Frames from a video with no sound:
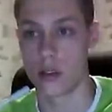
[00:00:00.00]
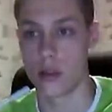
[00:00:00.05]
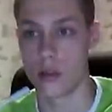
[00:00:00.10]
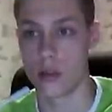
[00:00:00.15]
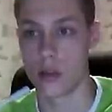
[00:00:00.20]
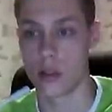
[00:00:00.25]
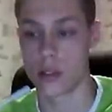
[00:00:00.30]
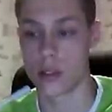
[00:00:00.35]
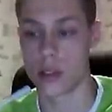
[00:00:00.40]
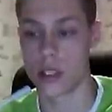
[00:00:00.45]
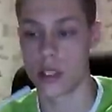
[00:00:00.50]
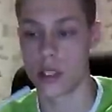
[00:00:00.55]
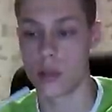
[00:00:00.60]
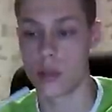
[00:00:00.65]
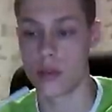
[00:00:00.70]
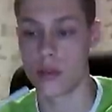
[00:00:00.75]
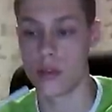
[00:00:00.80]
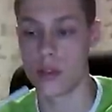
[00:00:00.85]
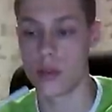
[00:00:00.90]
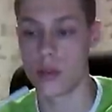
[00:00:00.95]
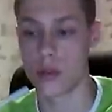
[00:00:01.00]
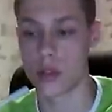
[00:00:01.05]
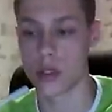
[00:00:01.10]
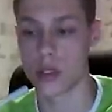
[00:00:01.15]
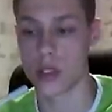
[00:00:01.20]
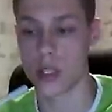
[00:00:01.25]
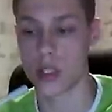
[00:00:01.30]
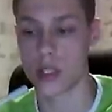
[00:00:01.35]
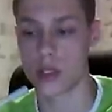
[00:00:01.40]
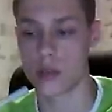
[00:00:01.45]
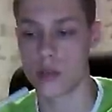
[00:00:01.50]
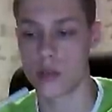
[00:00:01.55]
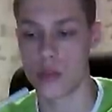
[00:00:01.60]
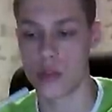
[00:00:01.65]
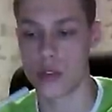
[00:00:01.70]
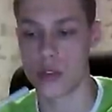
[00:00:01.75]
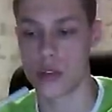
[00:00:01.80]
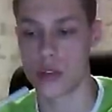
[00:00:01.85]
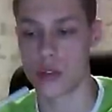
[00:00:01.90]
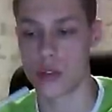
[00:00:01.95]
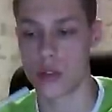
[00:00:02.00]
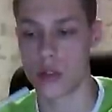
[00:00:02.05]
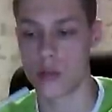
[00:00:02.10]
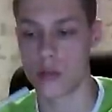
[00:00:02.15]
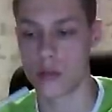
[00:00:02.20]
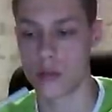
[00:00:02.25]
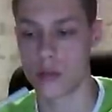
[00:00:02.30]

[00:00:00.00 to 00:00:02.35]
А, кстати, по видеорассказам можете там